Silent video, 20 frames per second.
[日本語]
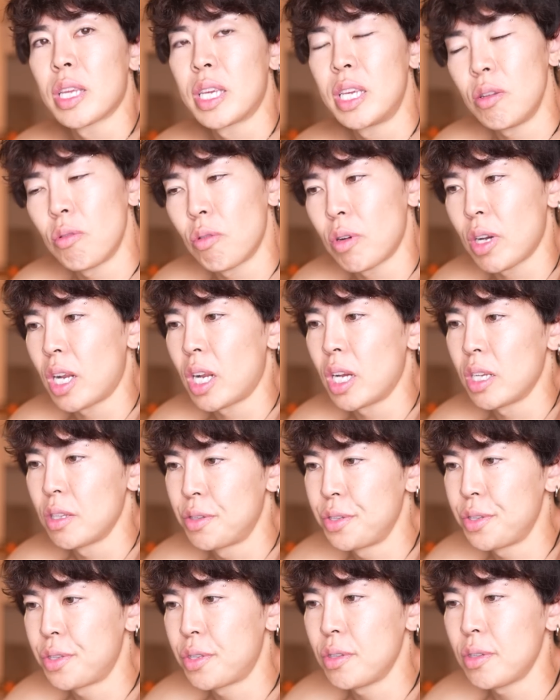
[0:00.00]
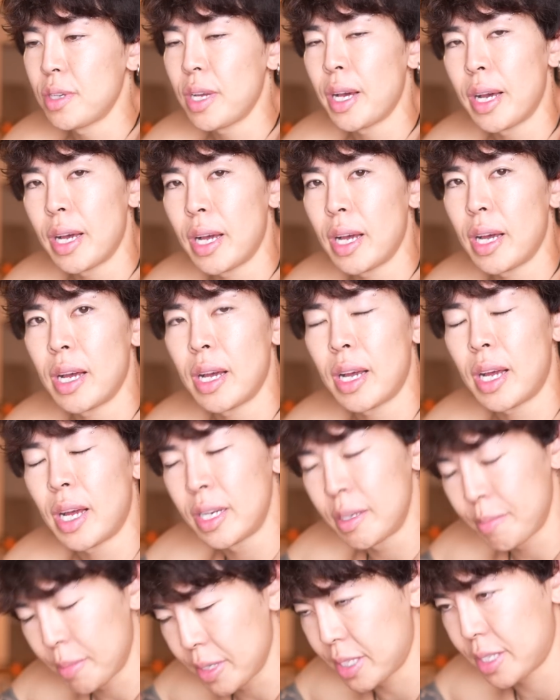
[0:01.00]
昨日から頭痛があ
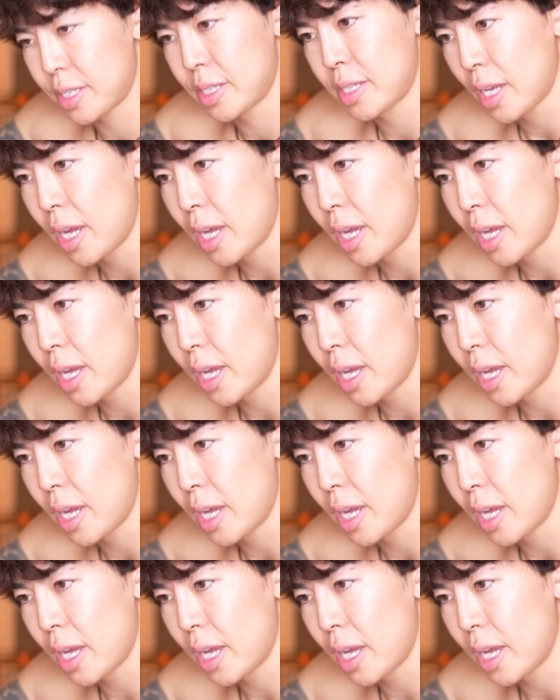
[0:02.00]
ります、